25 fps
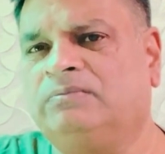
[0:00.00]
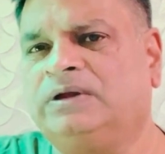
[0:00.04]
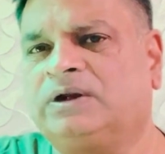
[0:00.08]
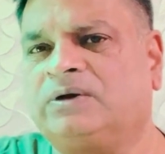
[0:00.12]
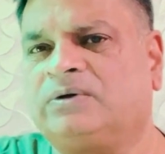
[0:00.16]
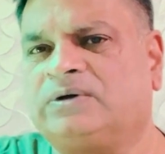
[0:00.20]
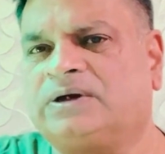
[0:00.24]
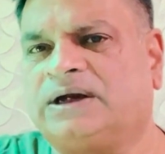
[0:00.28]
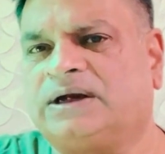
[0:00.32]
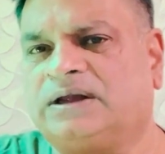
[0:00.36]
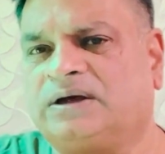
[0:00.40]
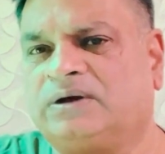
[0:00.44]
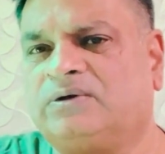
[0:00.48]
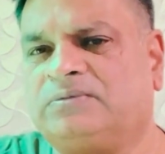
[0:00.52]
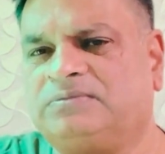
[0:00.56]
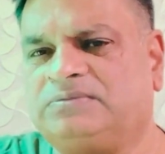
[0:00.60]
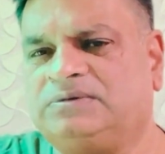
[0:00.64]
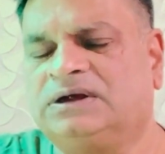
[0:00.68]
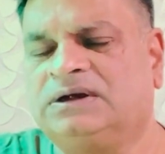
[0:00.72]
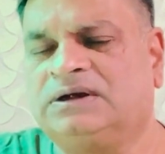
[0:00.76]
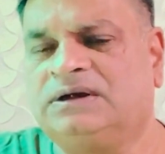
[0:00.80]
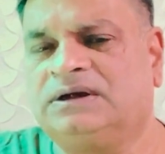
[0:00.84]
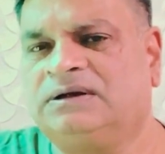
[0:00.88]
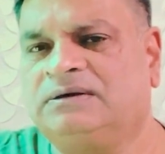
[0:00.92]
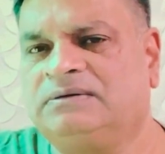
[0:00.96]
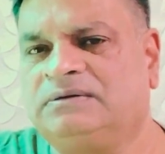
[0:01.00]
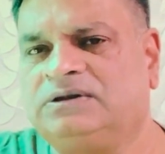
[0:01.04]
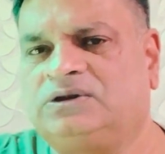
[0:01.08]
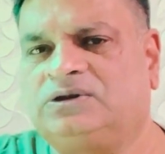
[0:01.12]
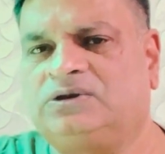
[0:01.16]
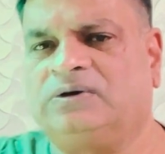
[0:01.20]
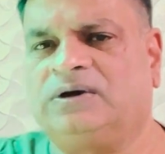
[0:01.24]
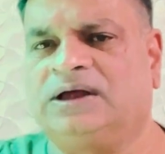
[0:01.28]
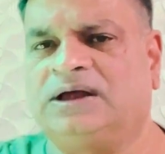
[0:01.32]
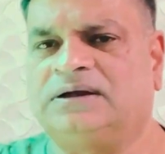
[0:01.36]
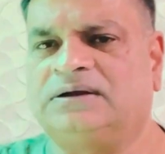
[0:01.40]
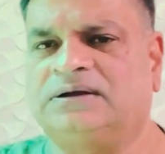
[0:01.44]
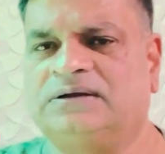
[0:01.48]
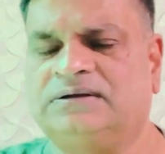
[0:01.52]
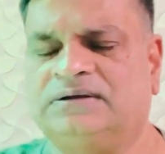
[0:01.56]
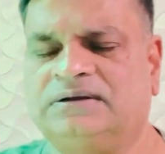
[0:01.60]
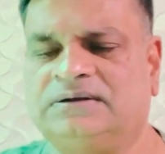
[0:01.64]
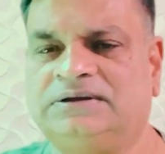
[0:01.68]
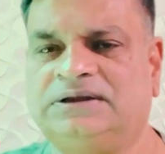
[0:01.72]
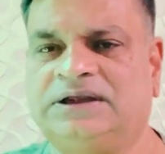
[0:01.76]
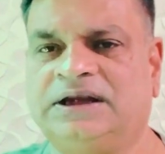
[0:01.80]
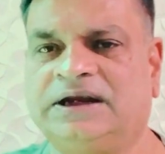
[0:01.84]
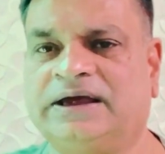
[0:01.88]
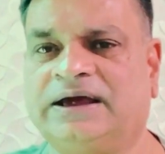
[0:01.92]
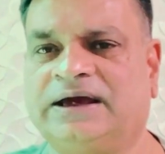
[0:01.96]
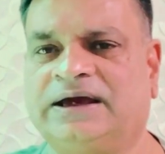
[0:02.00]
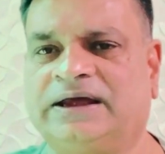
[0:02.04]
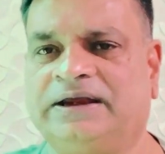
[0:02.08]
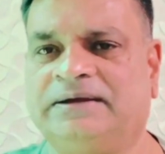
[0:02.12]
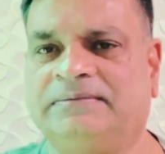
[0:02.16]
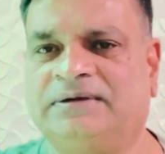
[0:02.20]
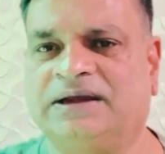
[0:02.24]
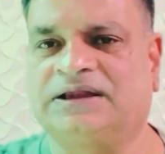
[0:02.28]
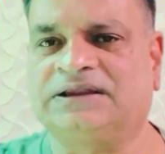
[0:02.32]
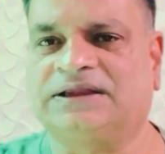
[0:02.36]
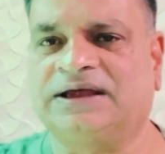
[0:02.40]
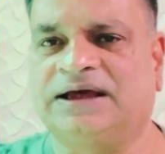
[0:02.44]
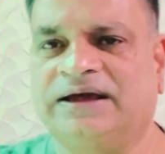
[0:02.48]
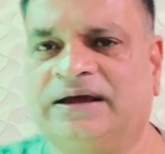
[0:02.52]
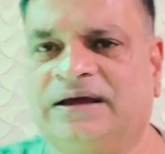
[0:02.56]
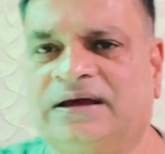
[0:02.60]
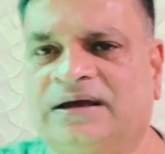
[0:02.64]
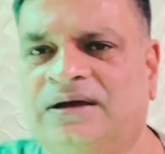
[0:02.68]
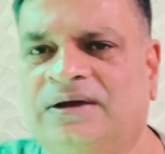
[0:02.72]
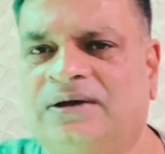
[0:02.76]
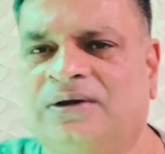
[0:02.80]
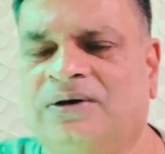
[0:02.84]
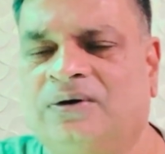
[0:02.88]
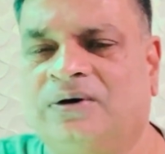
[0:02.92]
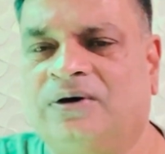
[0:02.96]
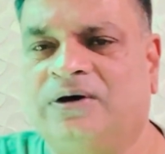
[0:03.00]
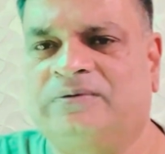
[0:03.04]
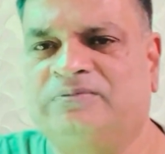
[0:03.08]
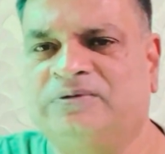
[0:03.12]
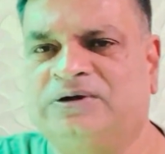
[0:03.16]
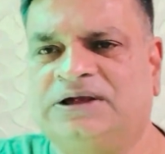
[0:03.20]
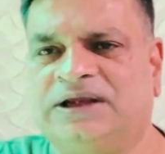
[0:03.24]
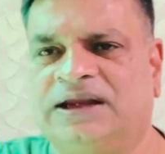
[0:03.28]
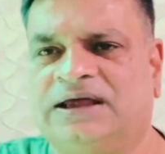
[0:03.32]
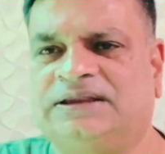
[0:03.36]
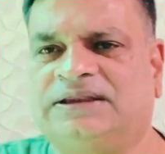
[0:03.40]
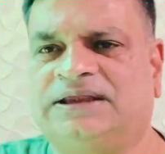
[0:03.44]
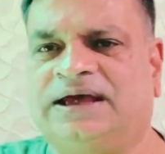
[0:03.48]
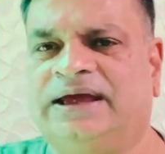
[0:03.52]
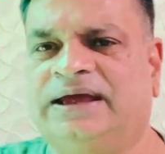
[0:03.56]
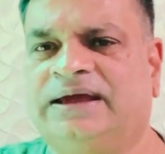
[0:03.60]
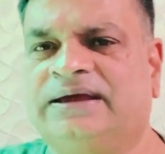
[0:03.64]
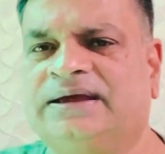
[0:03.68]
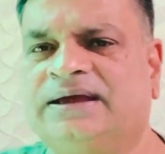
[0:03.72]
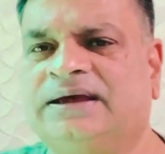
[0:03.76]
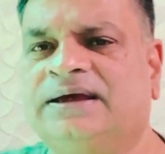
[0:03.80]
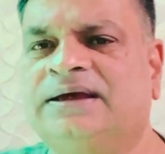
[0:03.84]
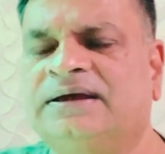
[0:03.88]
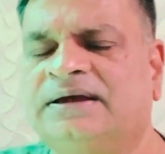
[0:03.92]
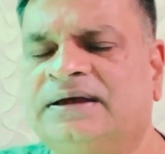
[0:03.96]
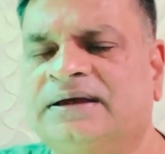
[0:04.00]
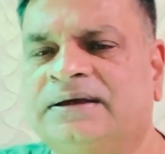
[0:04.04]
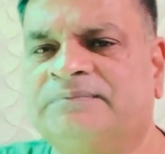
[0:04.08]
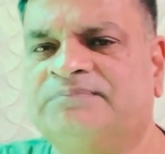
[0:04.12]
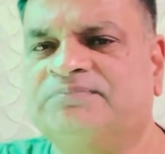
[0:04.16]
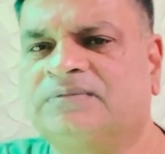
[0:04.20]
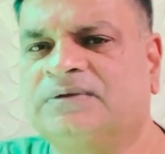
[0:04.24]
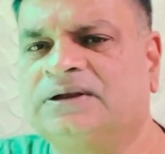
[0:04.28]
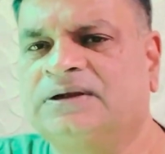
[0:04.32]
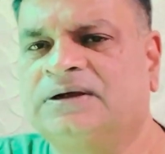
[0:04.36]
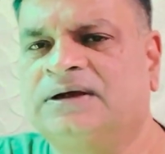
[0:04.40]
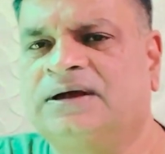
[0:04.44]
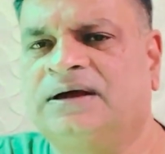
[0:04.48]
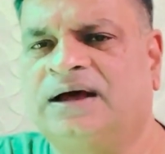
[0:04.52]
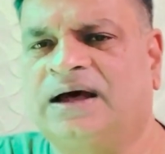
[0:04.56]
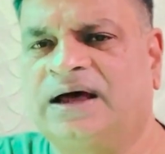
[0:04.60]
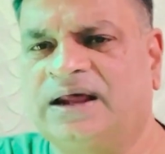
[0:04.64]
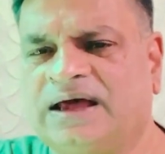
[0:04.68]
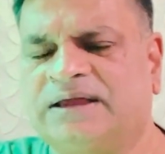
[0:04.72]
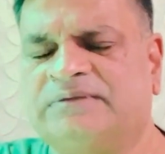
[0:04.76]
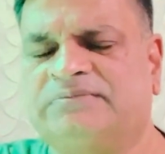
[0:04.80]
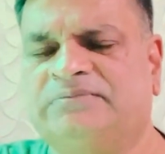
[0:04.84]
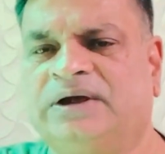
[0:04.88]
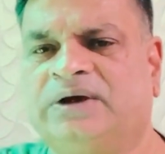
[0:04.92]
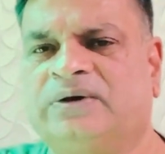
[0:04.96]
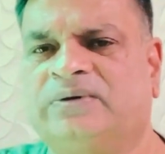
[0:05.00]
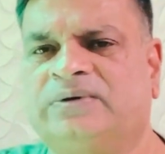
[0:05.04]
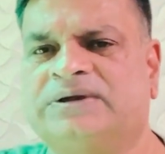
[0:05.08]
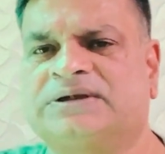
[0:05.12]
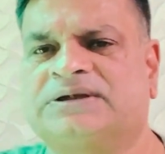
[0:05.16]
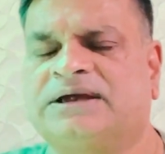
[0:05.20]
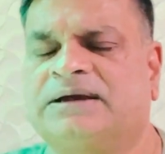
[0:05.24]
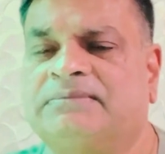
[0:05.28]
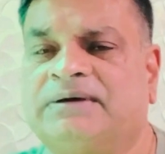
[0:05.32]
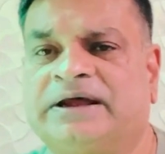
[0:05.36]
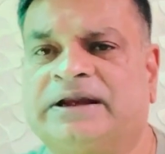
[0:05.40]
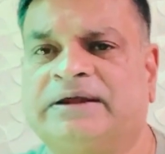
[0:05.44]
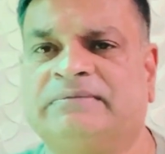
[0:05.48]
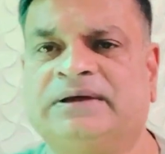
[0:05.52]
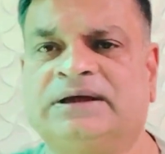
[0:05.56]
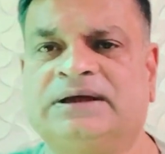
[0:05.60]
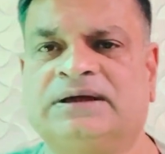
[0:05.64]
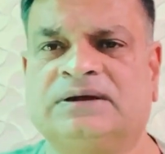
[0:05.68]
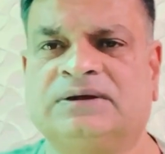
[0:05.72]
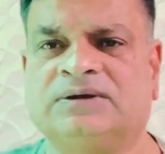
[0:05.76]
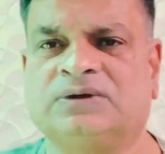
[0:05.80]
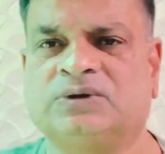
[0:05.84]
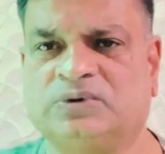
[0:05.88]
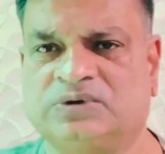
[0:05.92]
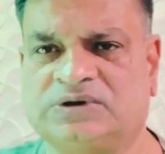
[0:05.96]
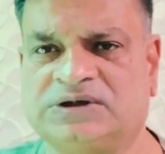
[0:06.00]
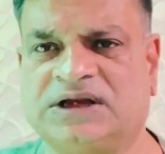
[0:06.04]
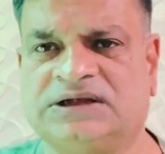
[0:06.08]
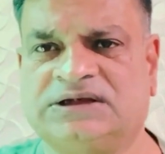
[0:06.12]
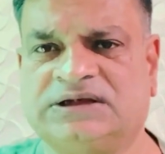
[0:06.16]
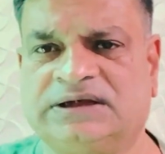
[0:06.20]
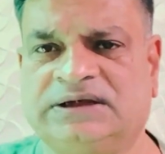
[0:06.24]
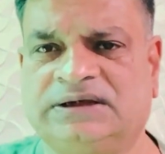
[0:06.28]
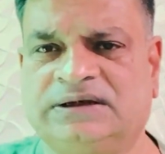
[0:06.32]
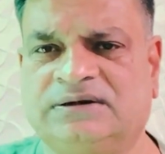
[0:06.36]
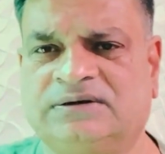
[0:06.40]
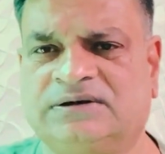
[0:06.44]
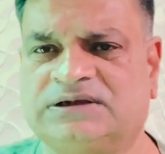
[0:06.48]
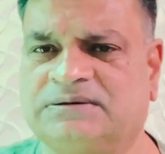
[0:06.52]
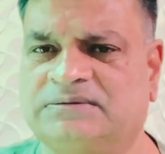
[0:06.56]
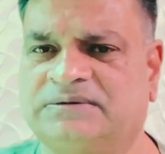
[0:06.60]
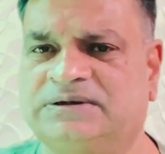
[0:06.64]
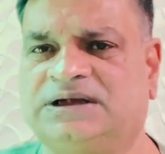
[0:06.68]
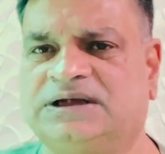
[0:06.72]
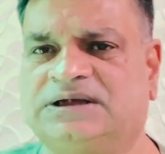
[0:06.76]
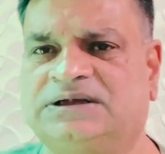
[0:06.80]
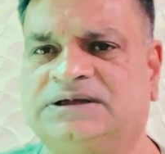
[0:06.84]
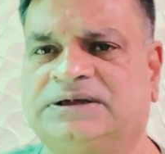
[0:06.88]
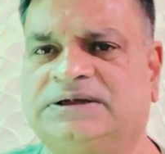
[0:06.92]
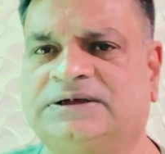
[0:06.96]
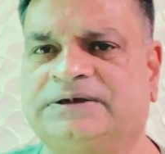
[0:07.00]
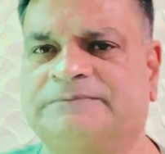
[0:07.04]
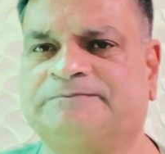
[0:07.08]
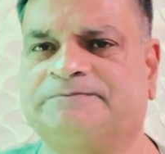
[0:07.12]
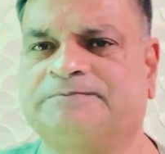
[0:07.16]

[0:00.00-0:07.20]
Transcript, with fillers: मेरे को टाटा ग्रुप थोड़ा दिल के करीब लगता है और मुझे लगता है कि हर आदमी को इसके बारे में सोचना चाहिए और समझना चाहिए